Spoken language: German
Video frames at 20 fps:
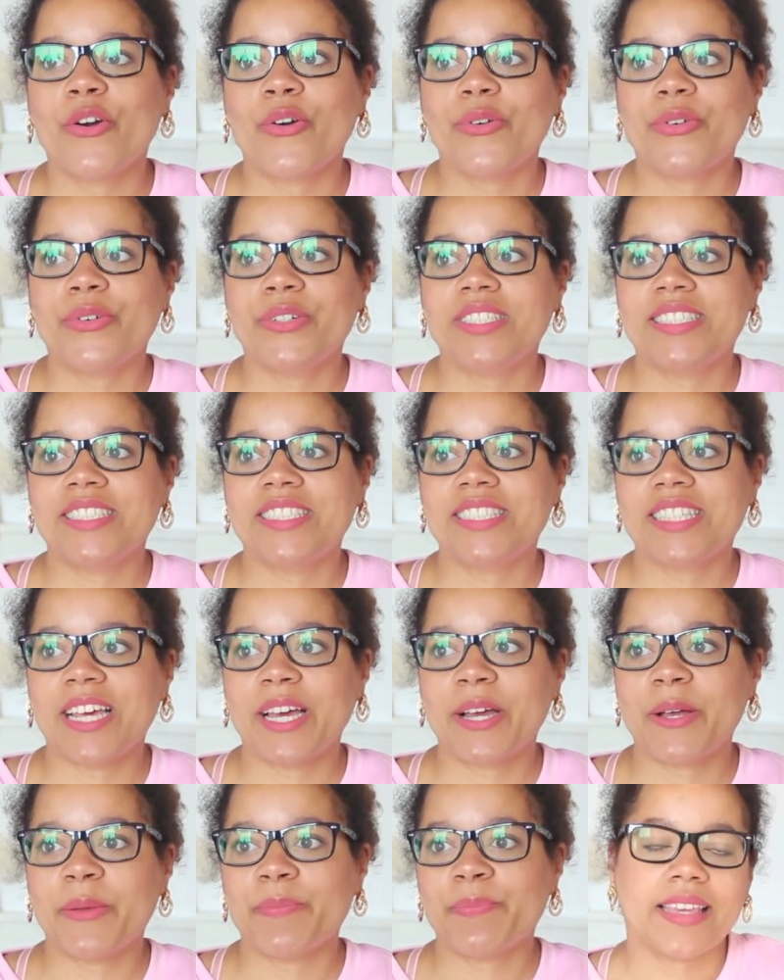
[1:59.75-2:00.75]
Und
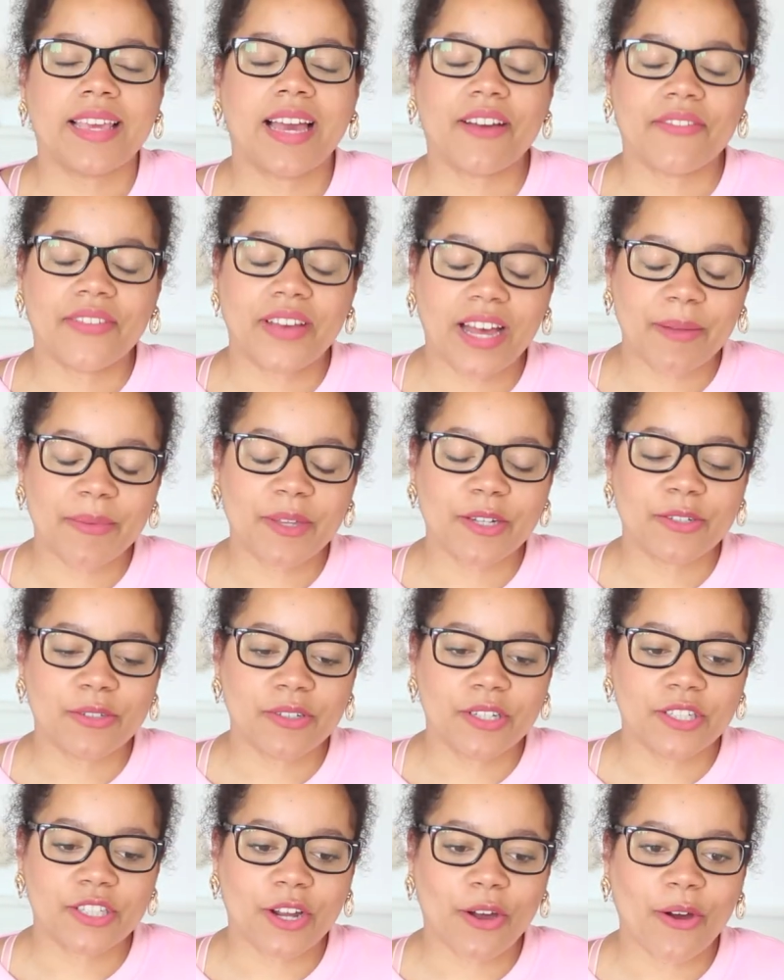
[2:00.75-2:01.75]
ähm, ja, wir haben
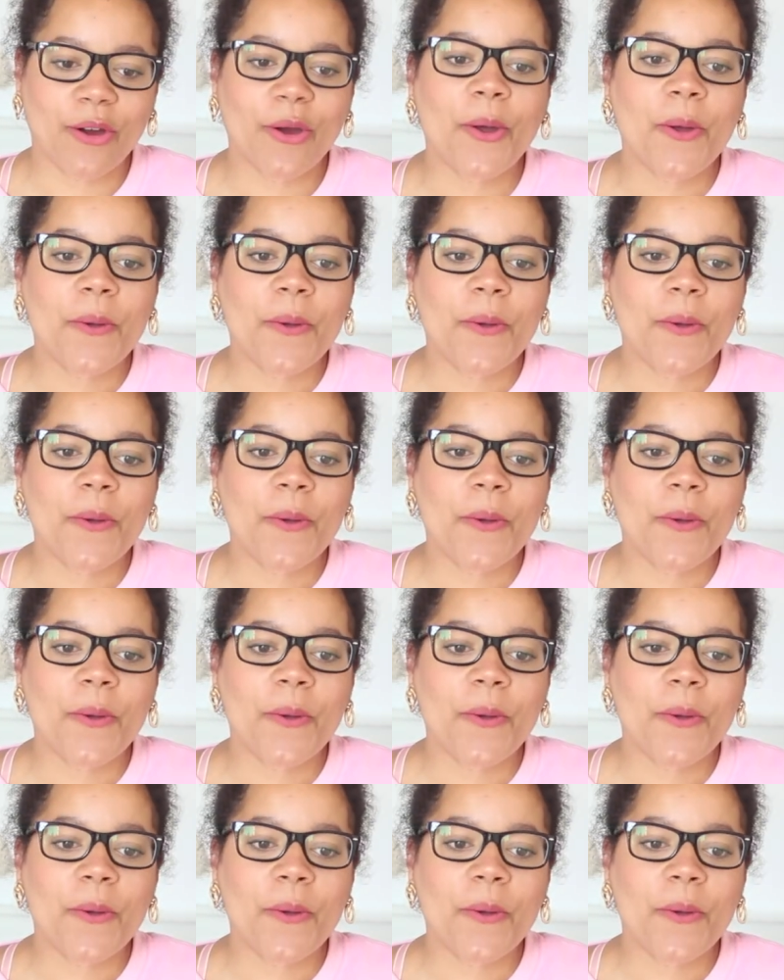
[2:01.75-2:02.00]
natürlich auch